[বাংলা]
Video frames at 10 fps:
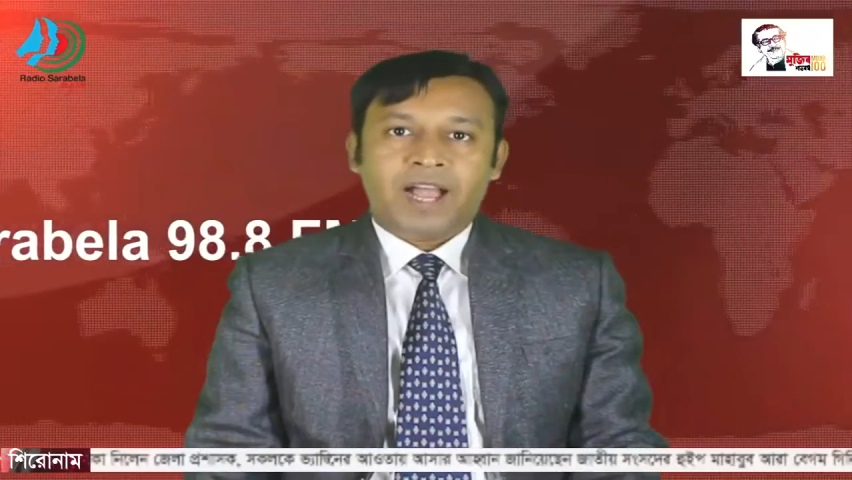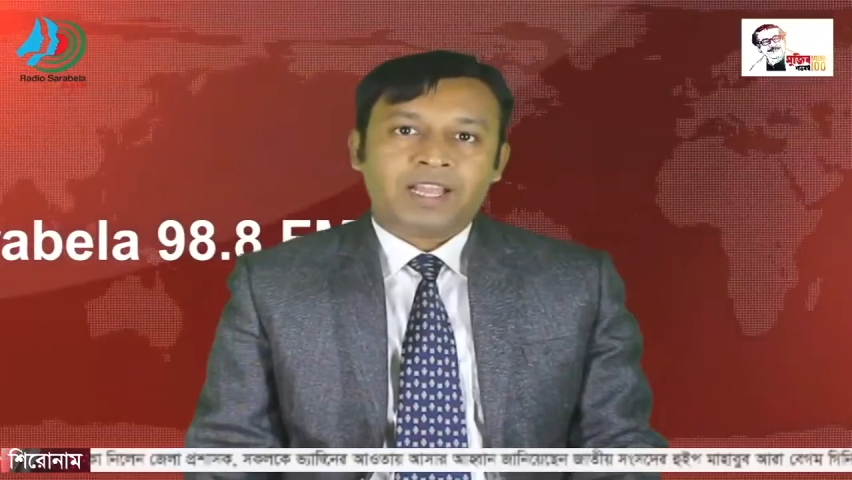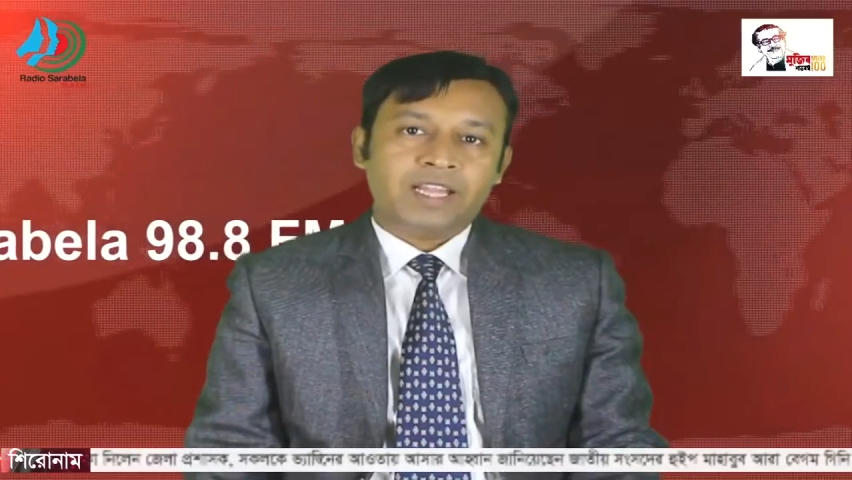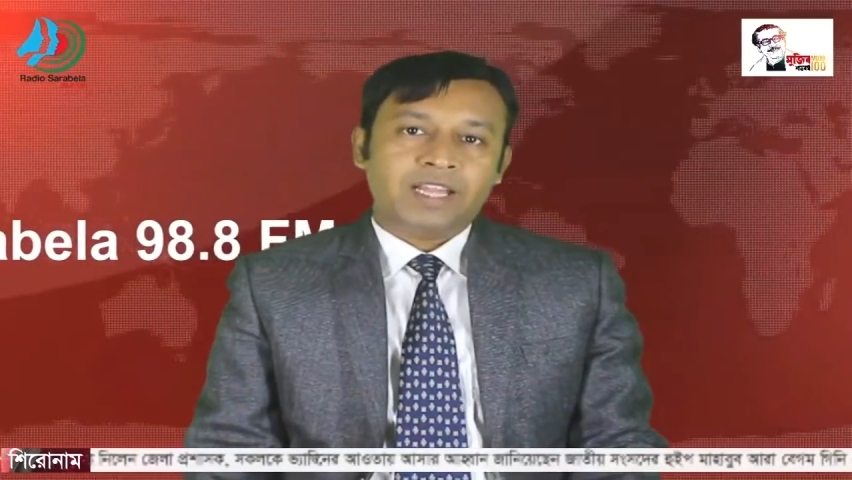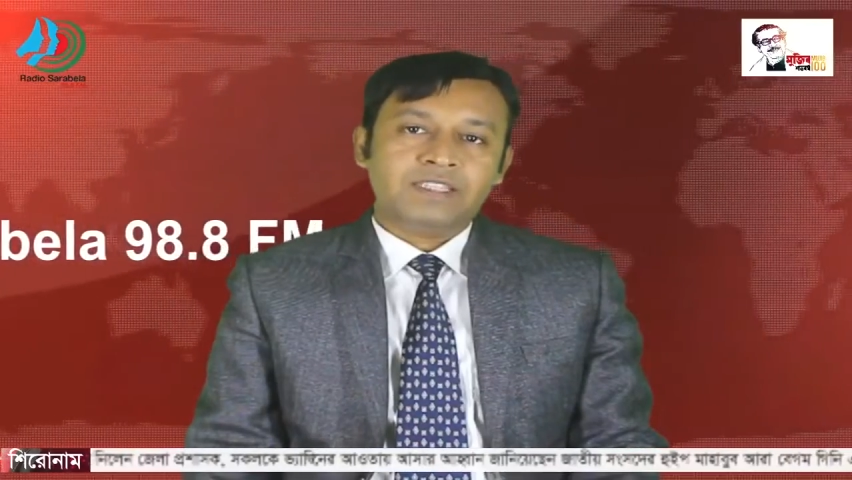
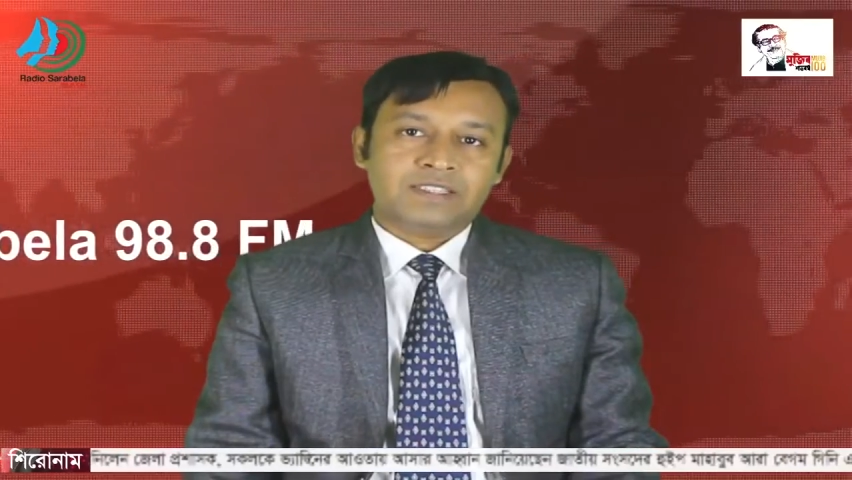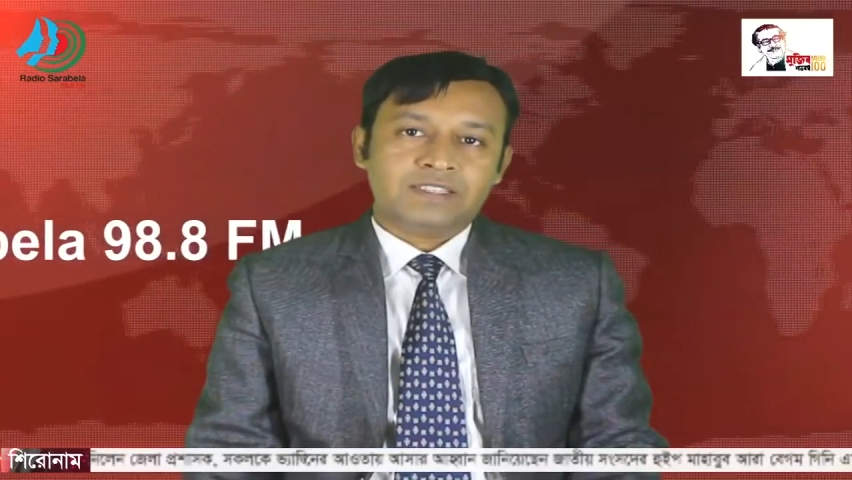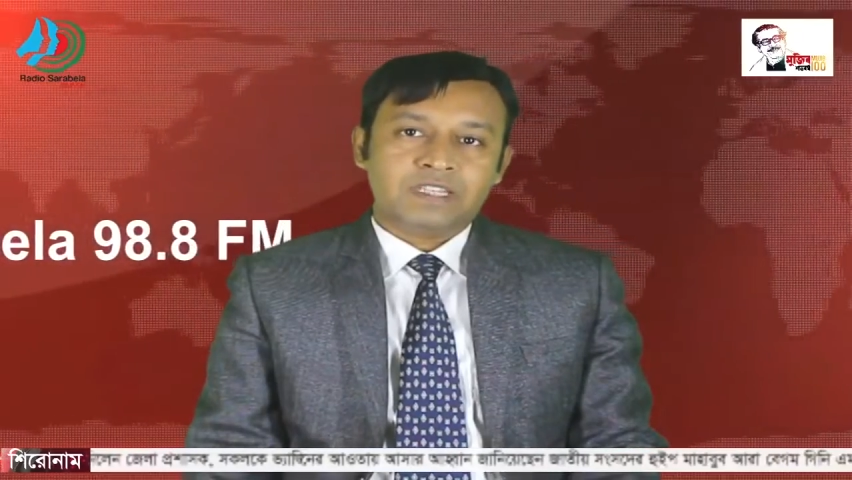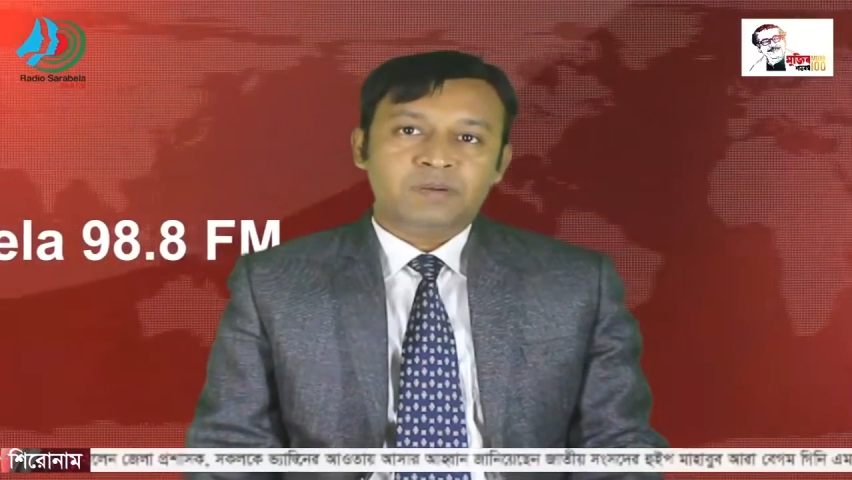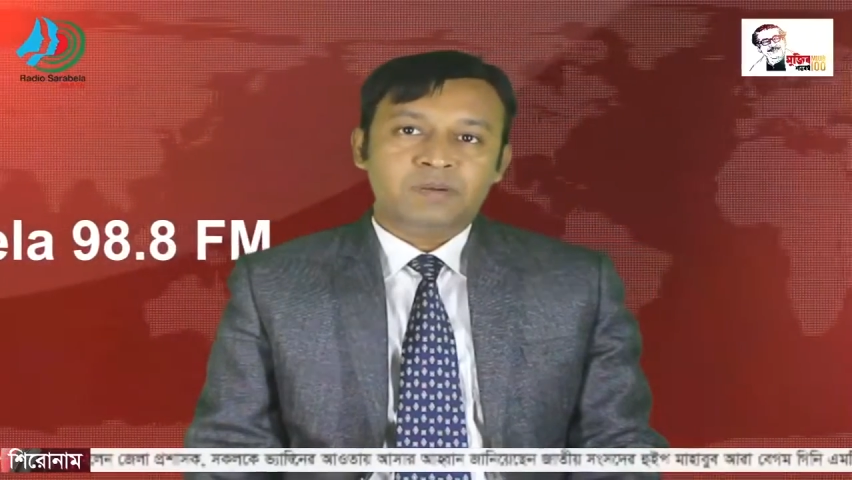আঘাতে
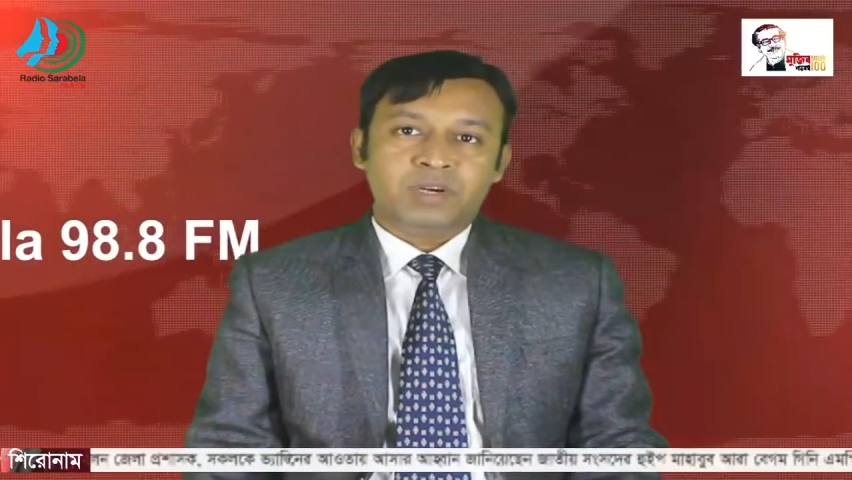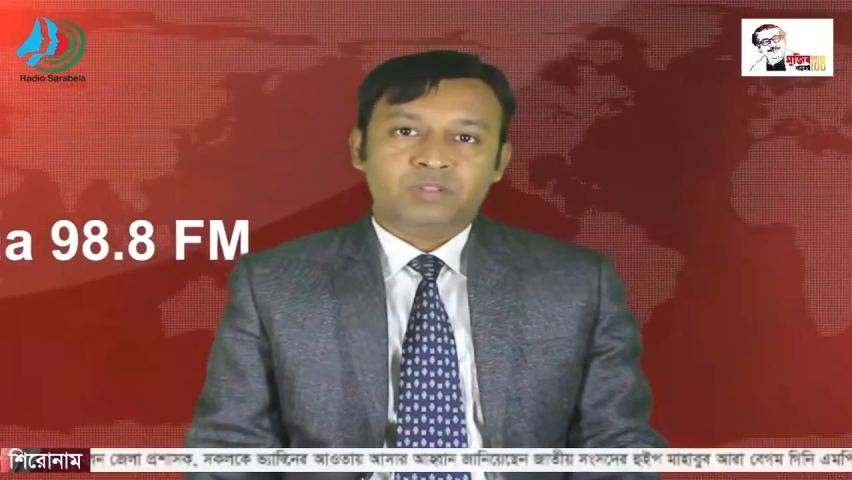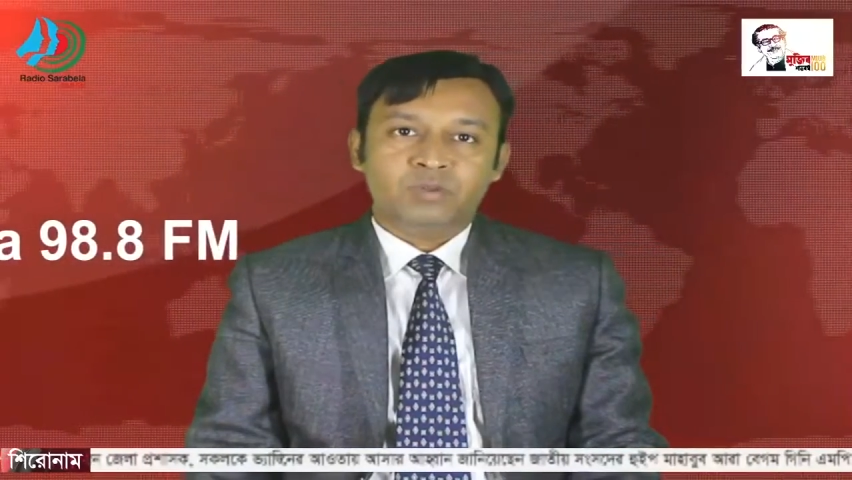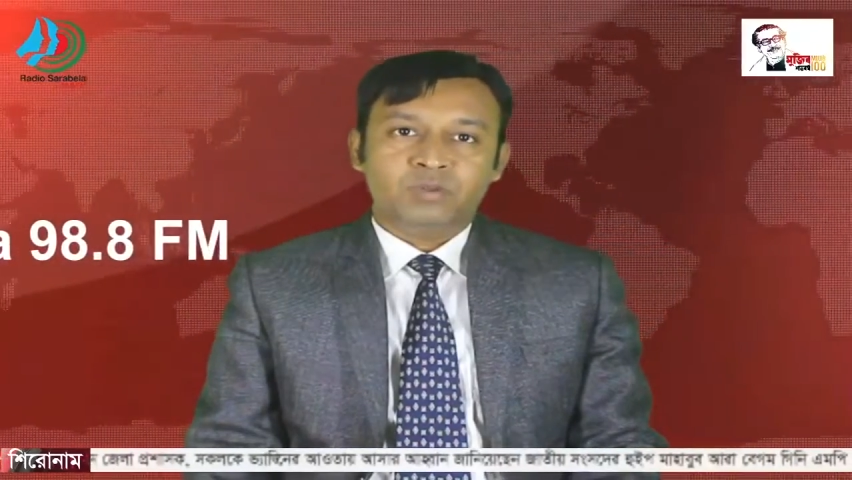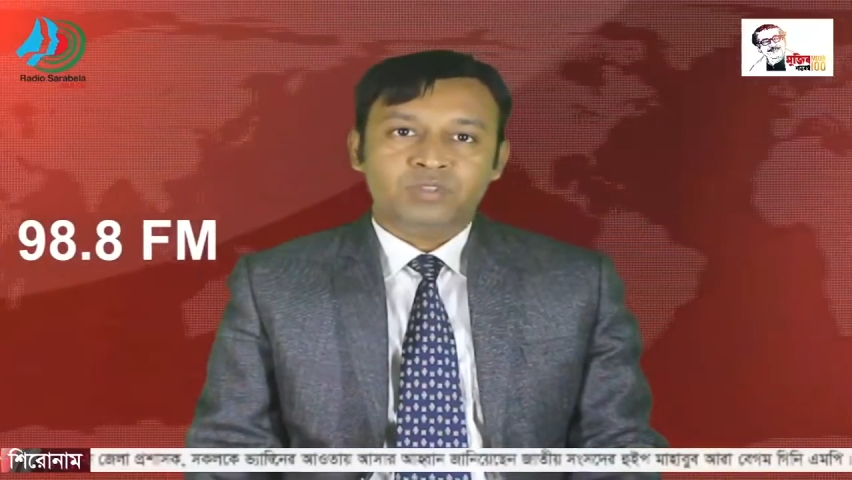স্ত্রীর
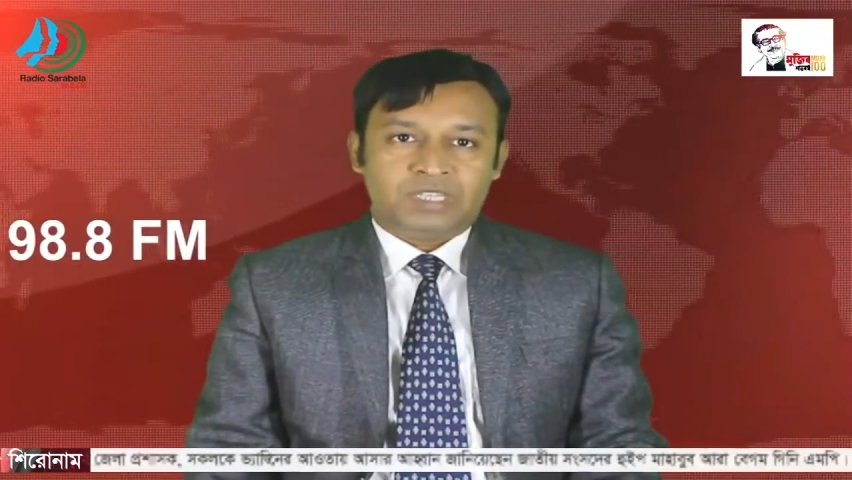মৃত্যু